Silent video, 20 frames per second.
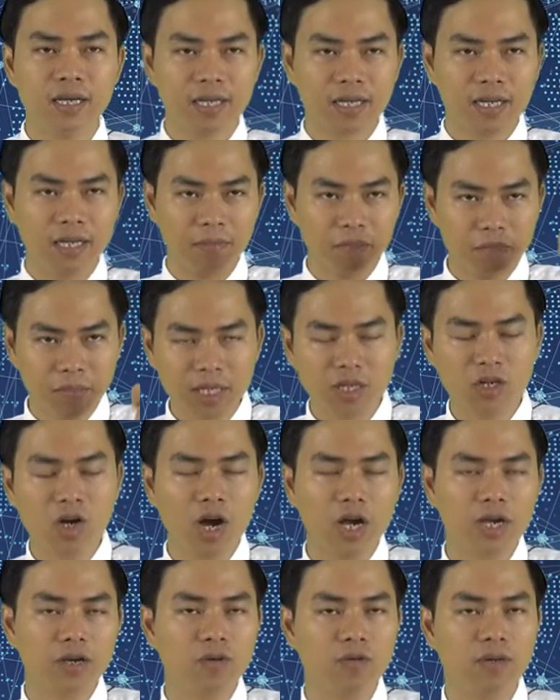thì
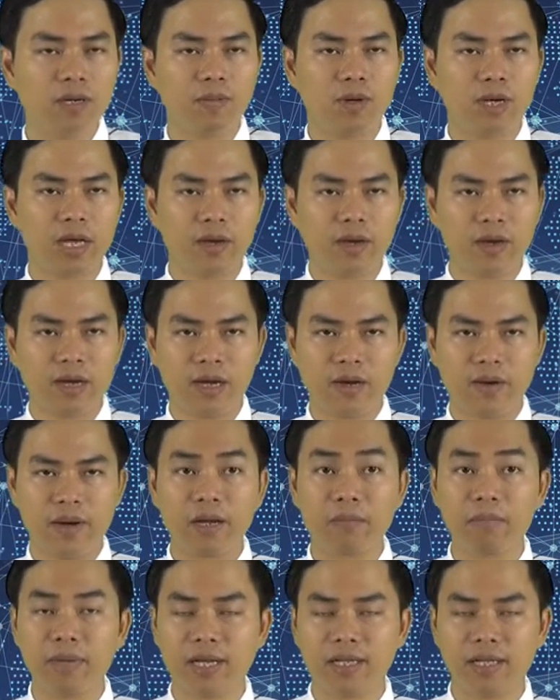Bitcoin cũng là một loại hàng hóa
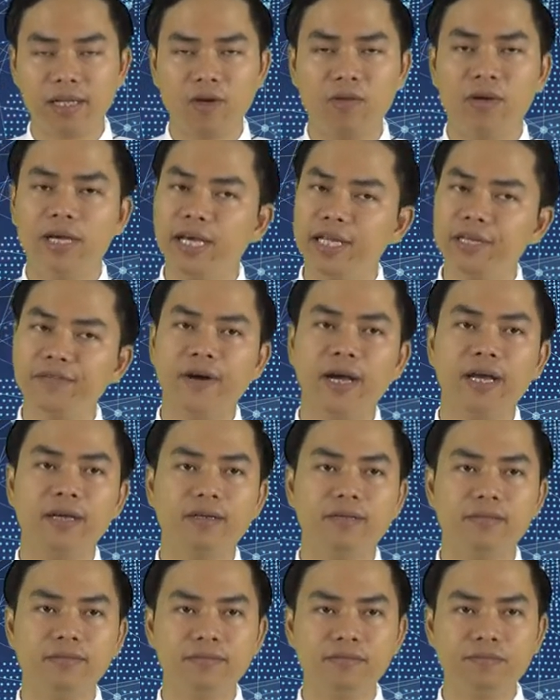đặc biệt theo nghĩa như vậy
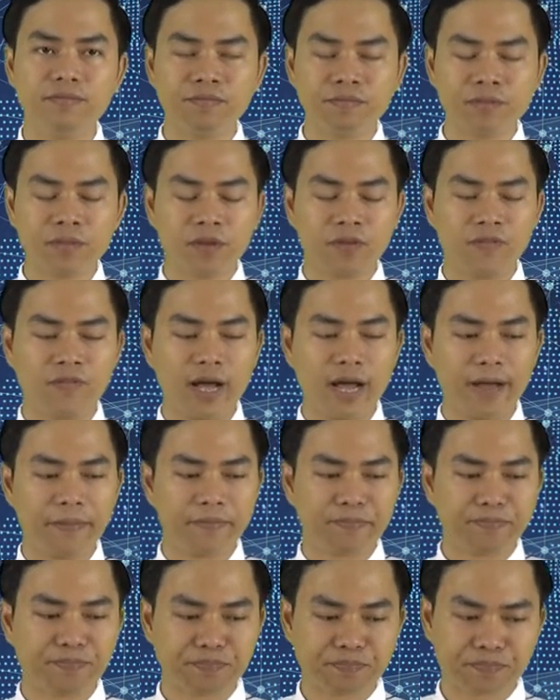và
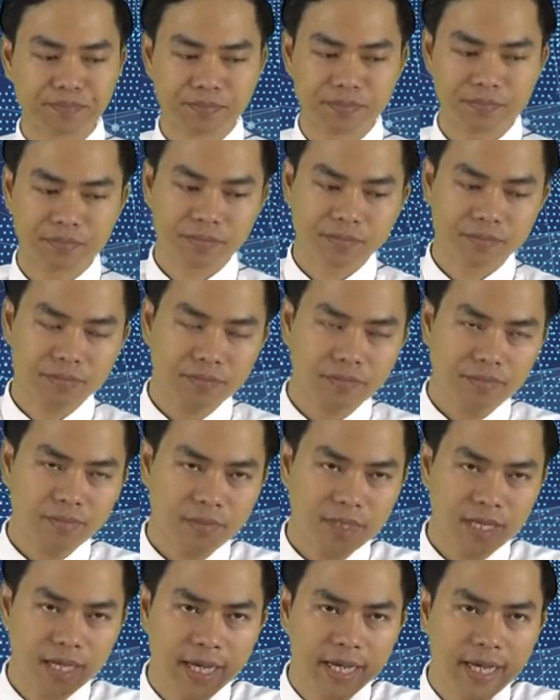
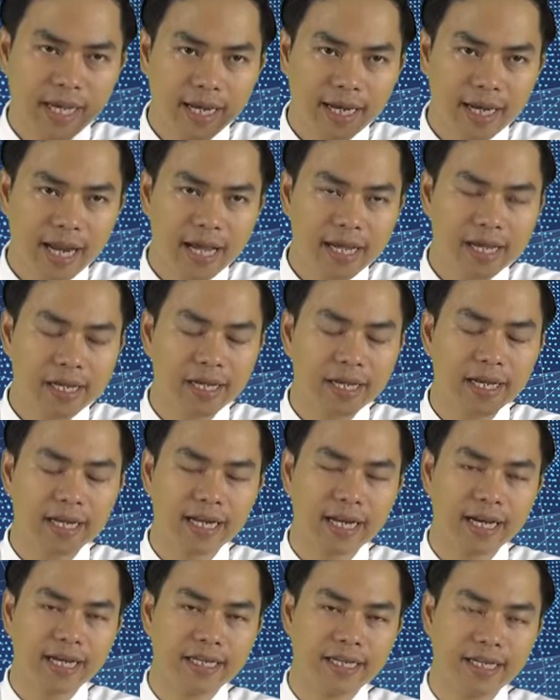hiện nay hiện
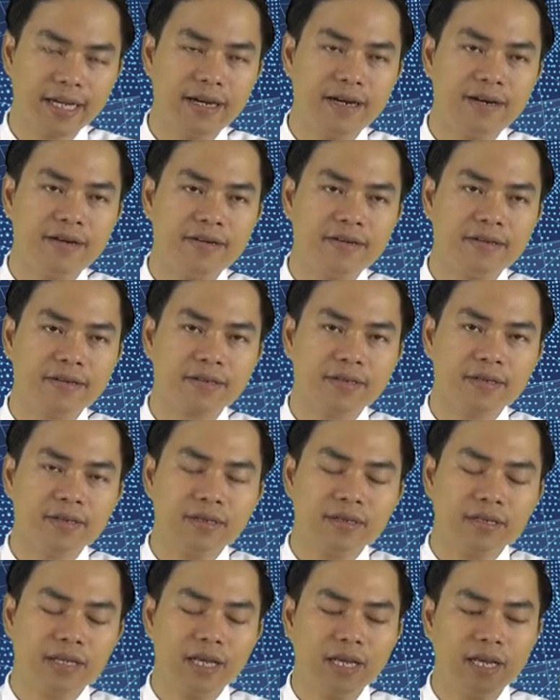nay nhá
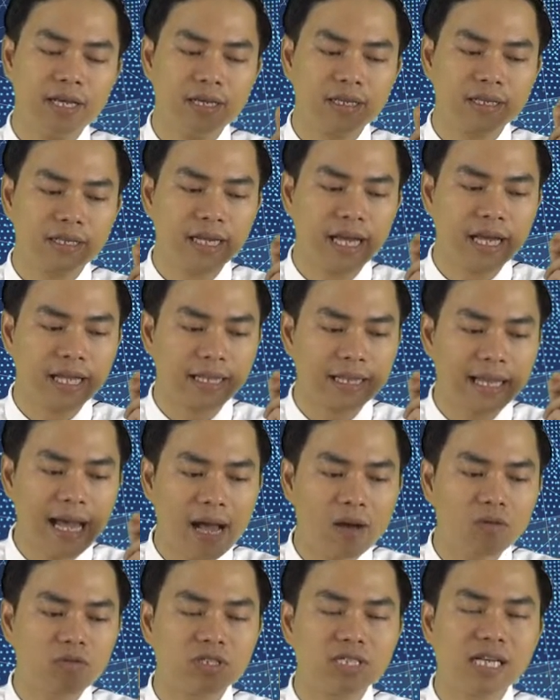thì để
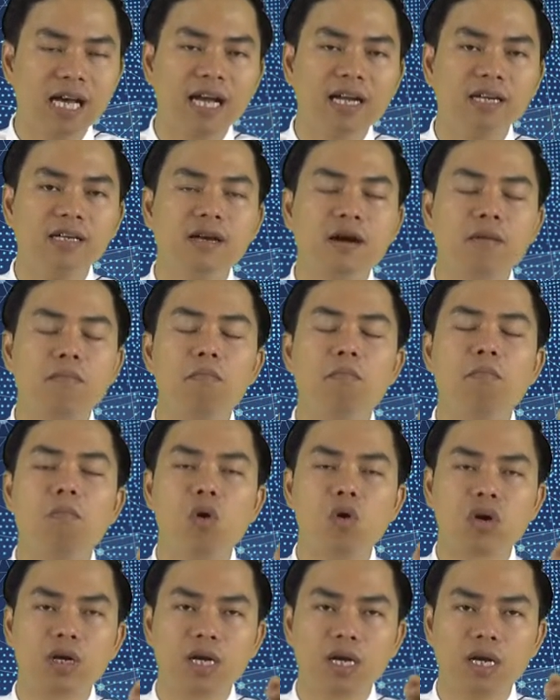tạo ra được
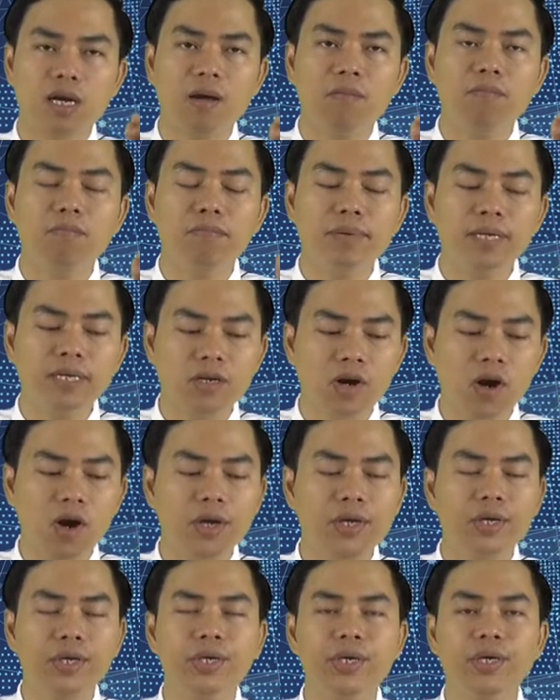một đồng Bitcoin